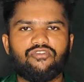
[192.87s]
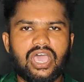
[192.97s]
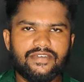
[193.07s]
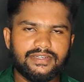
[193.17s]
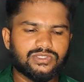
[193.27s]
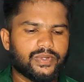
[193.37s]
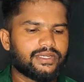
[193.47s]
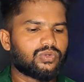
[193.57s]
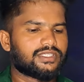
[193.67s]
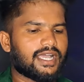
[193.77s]
ஃபேவரட்ஸ்
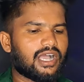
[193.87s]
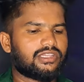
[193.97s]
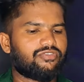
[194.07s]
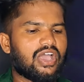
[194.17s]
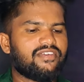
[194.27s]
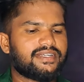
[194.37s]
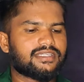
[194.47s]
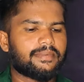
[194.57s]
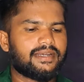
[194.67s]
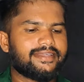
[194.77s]
சொல்லிட்டு கொடுத்துருக்காங்க அந்த ஃபேவரட்ஸ்
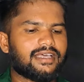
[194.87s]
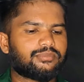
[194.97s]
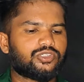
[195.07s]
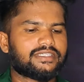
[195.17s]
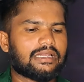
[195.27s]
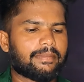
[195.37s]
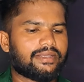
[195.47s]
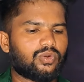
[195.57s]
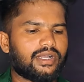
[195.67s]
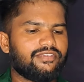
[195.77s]
அப்படின்ற இந்த ஆப்ஷன் வந்து கிளிக்
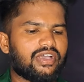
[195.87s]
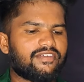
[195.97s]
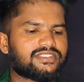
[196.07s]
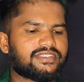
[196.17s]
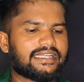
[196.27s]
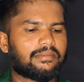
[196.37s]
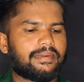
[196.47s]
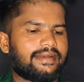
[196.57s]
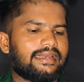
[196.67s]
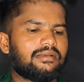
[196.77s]
பண்ணிக்கோங்க ஃபேவரட்ஸ் வந்து கிளிக்
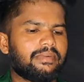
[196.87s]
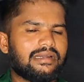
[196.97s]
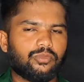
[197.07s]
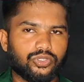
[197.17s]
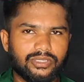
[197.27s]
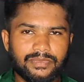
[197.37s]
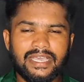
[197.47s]
பண்ணுறேன் கிளிக் பண்ணும்போது